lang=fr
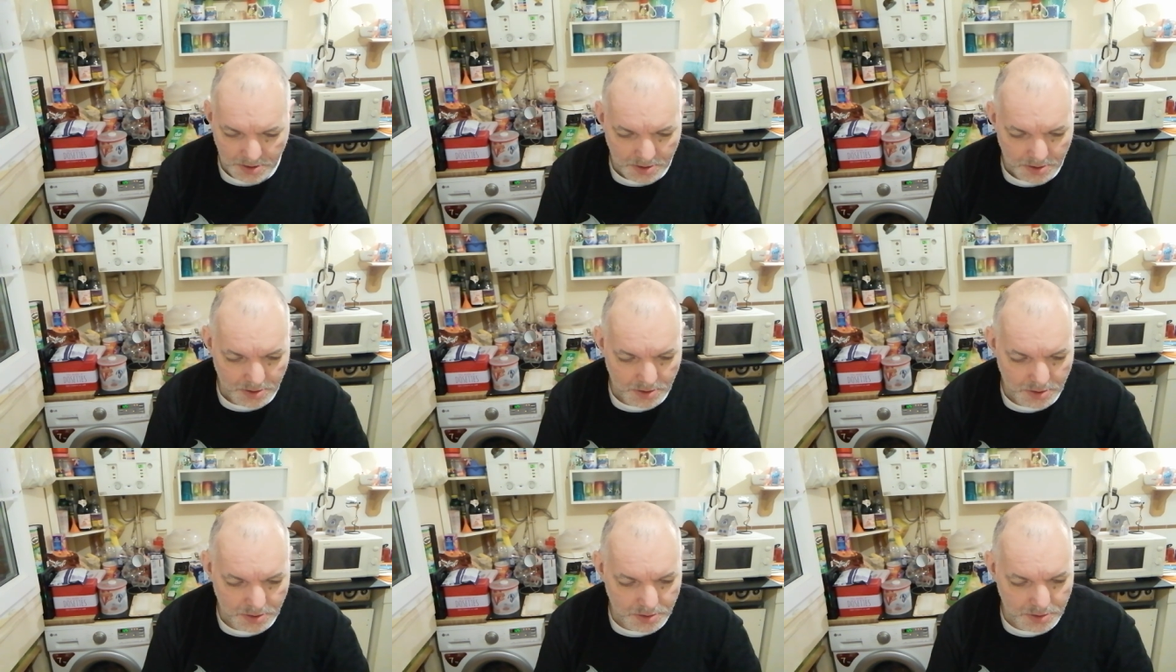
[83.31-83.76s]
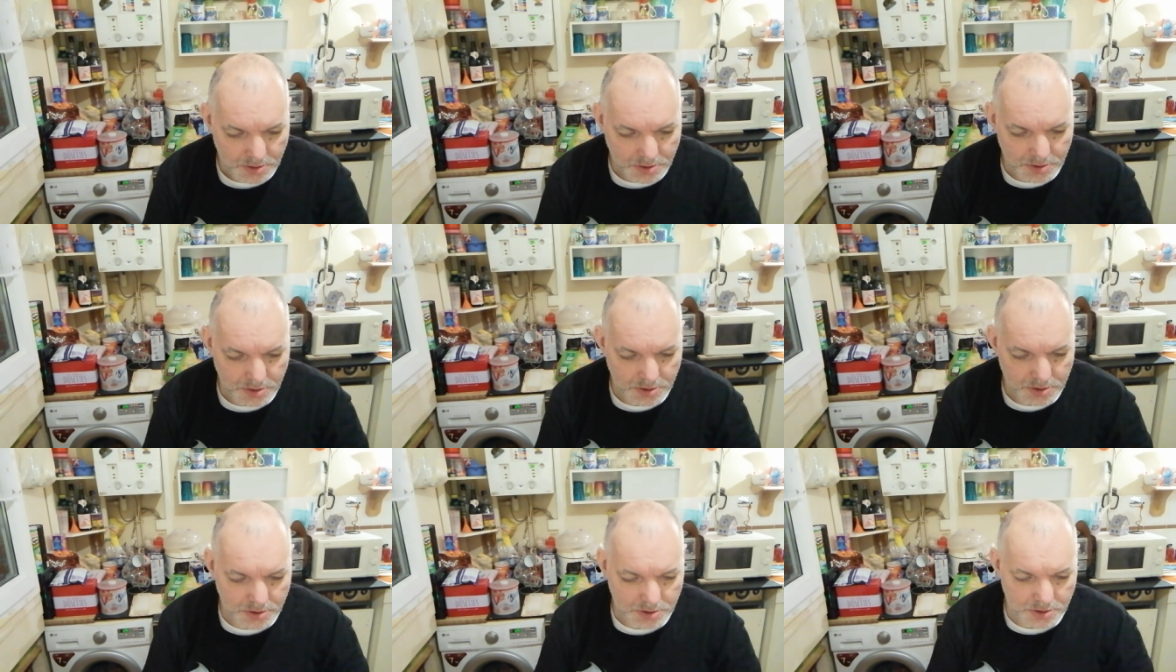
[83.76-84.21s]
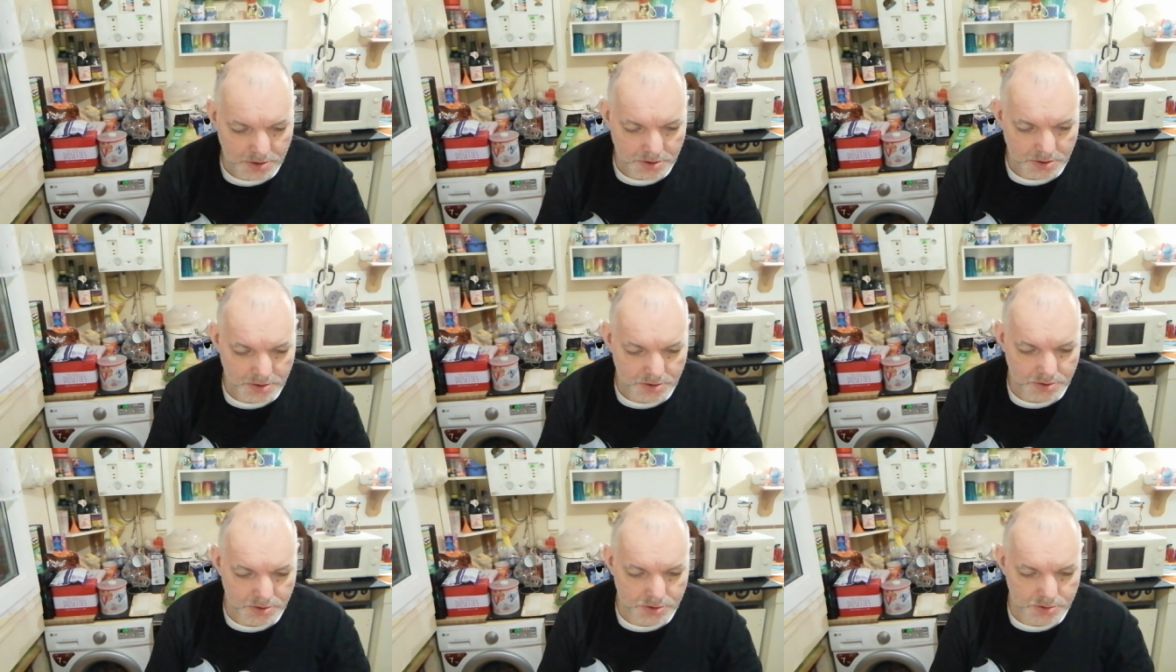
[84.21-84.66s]

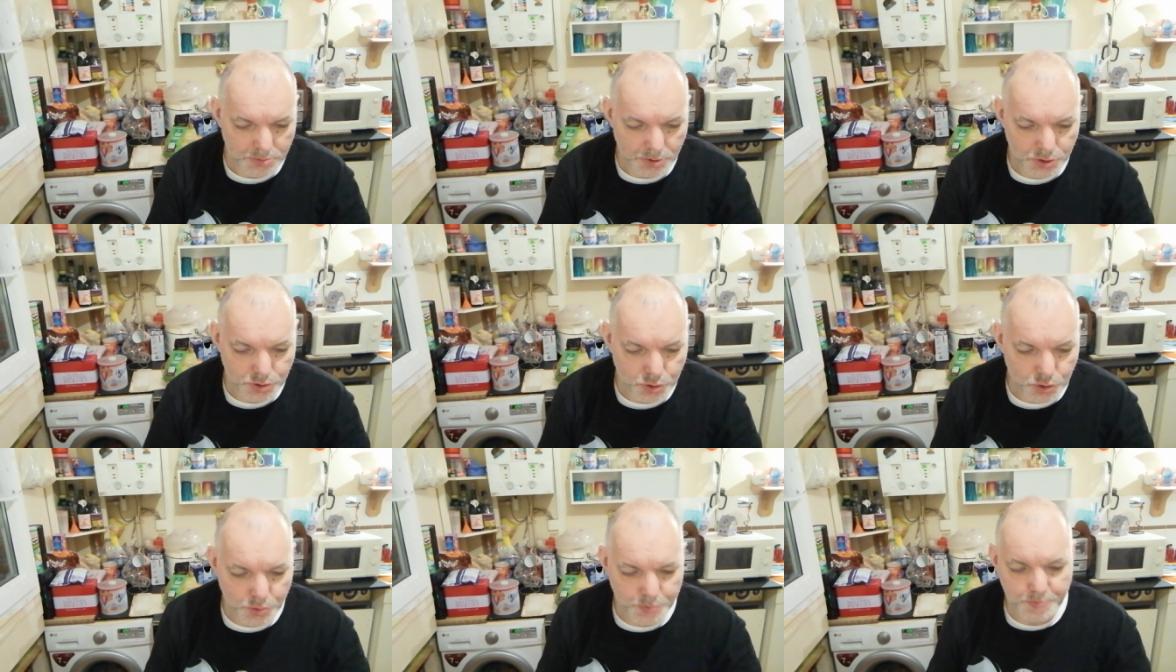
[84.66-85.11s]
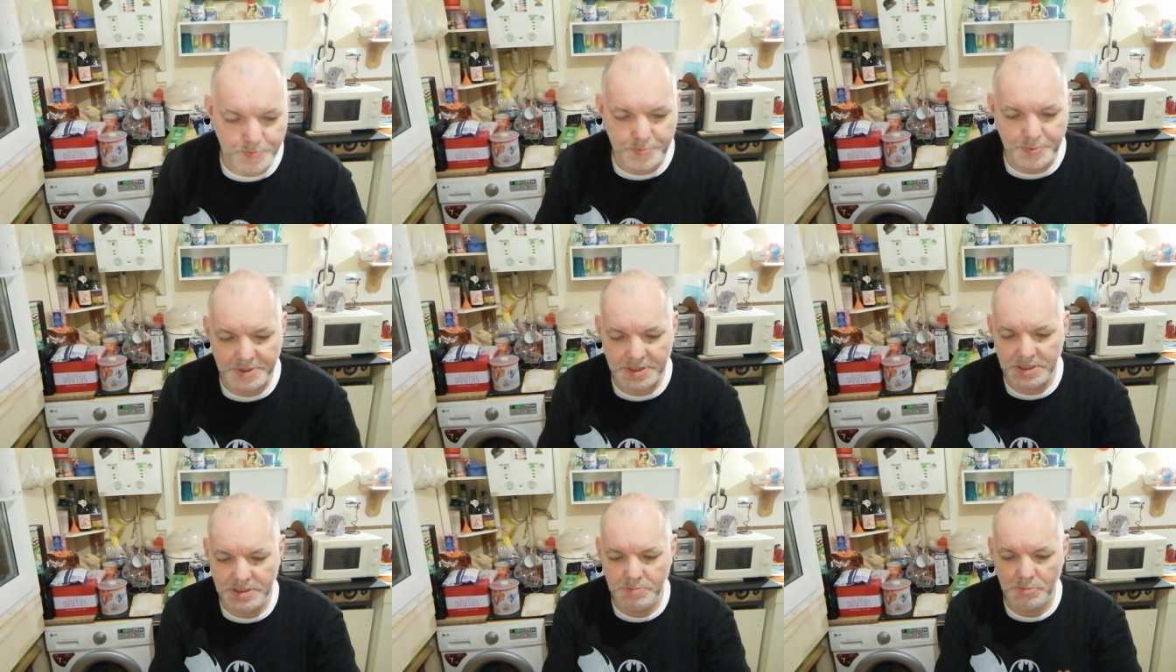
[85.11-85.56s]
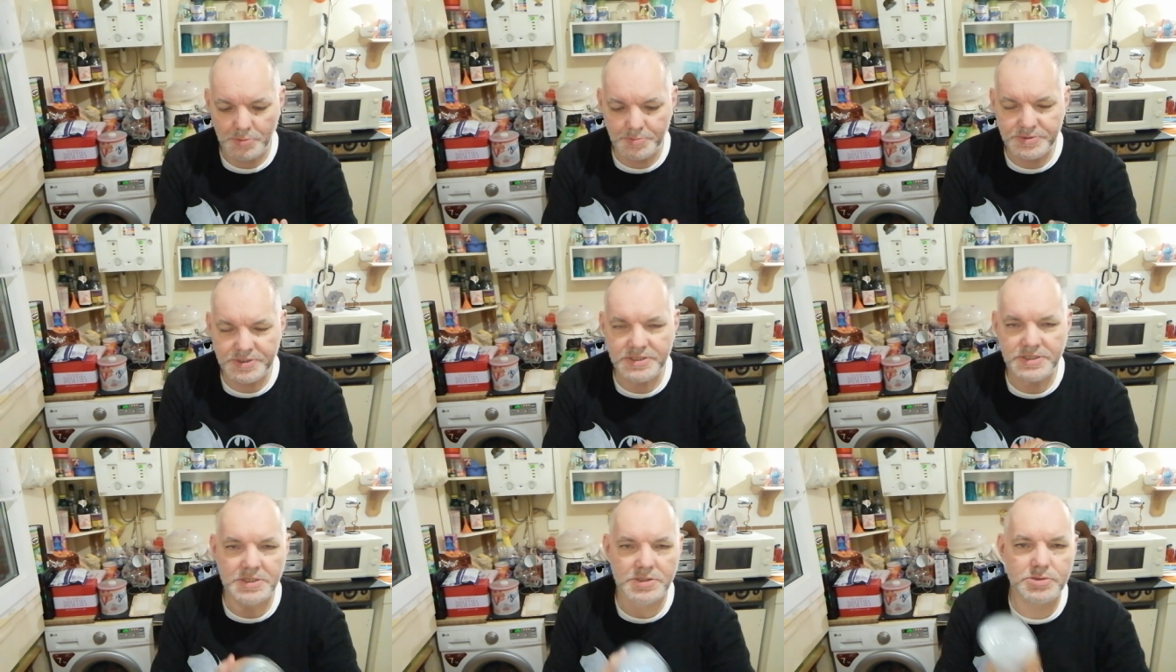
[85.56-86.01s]
je me suis pris mon
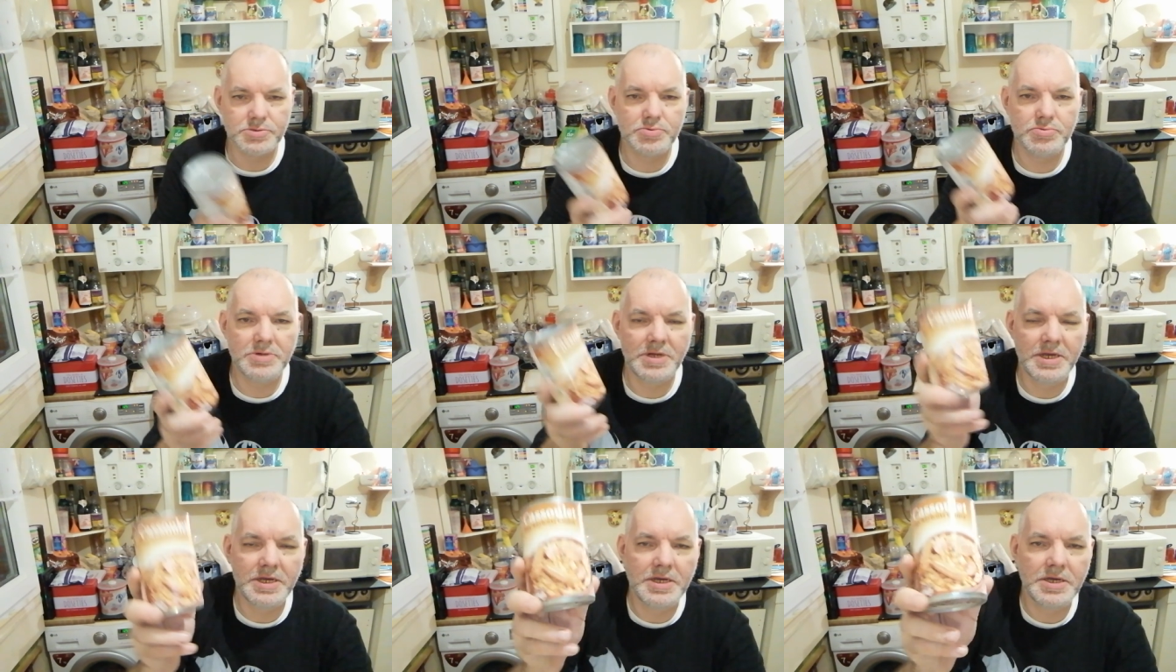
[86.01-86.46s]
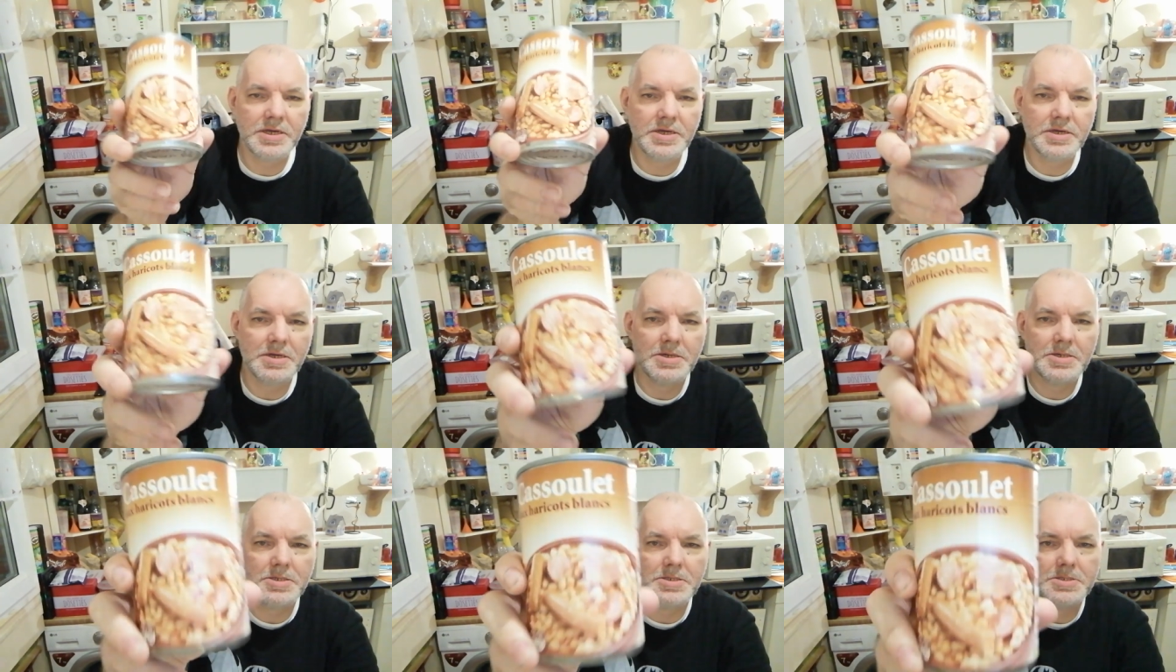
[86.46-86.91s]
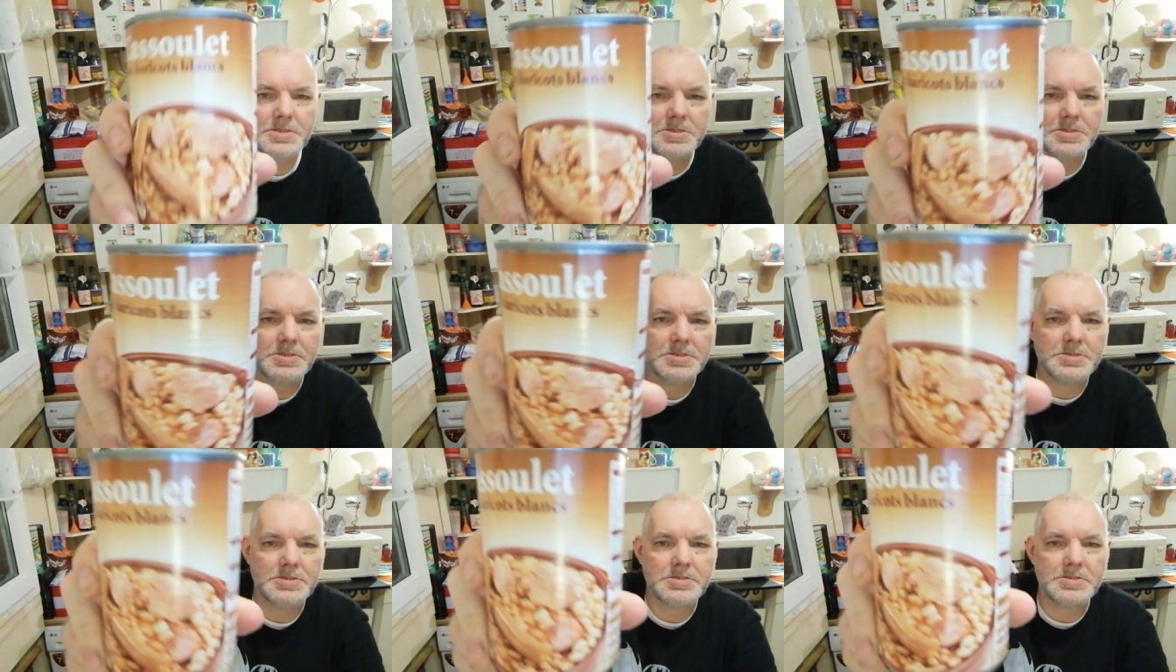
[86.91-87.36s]
petit cassoulet
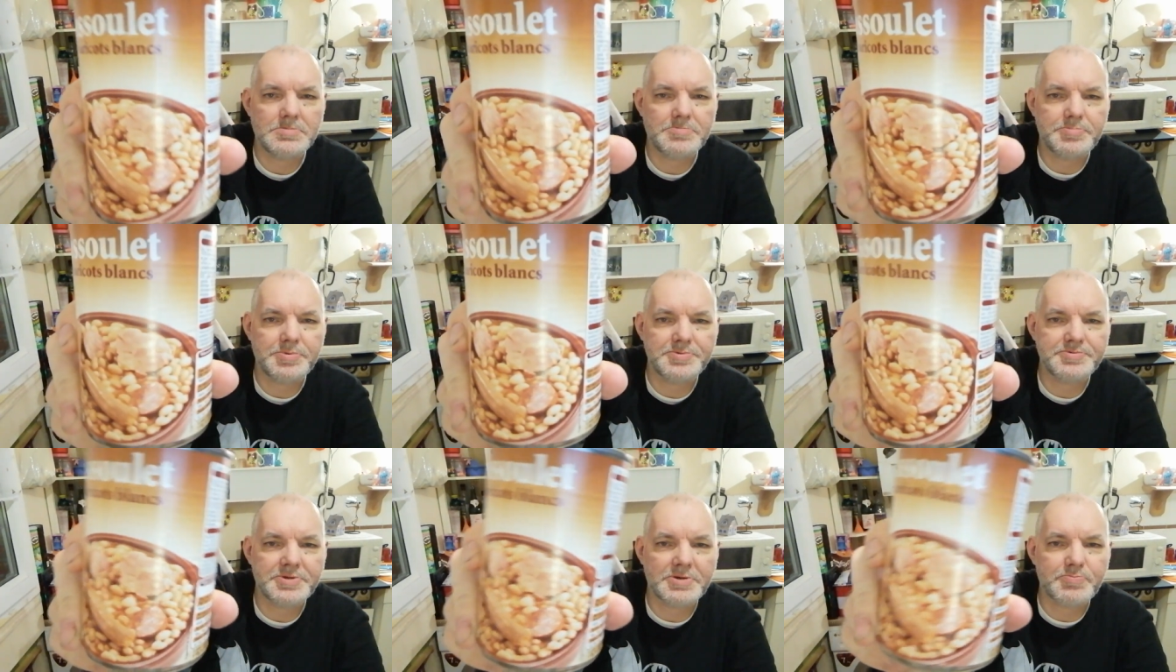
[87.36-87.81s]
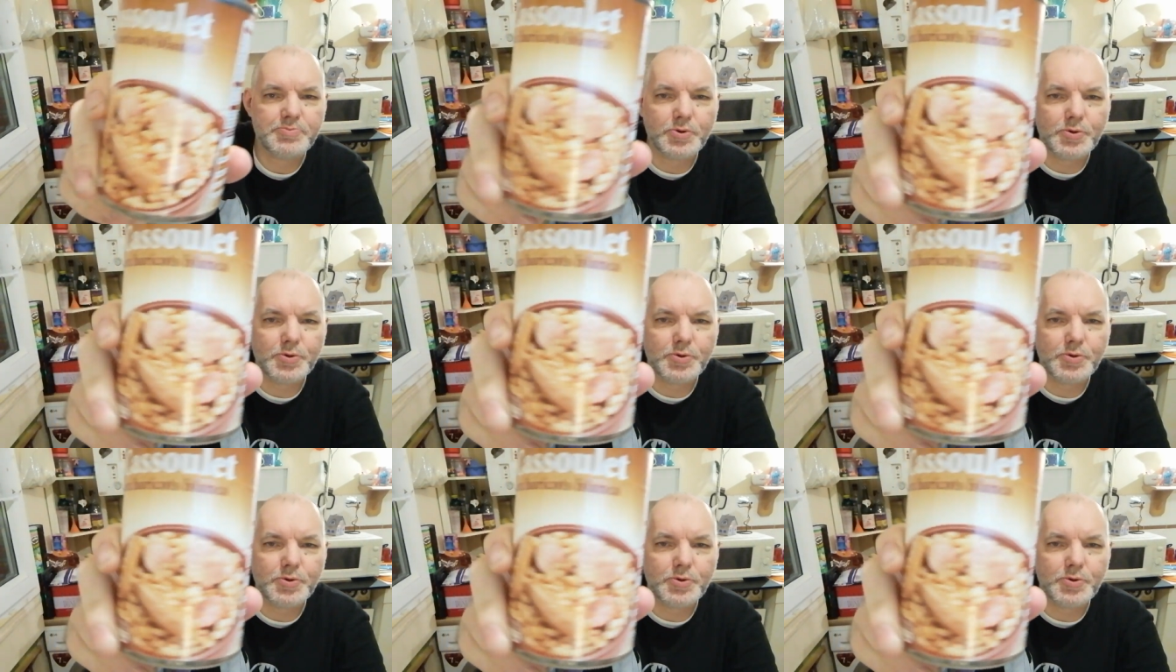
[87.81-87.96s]
pour faire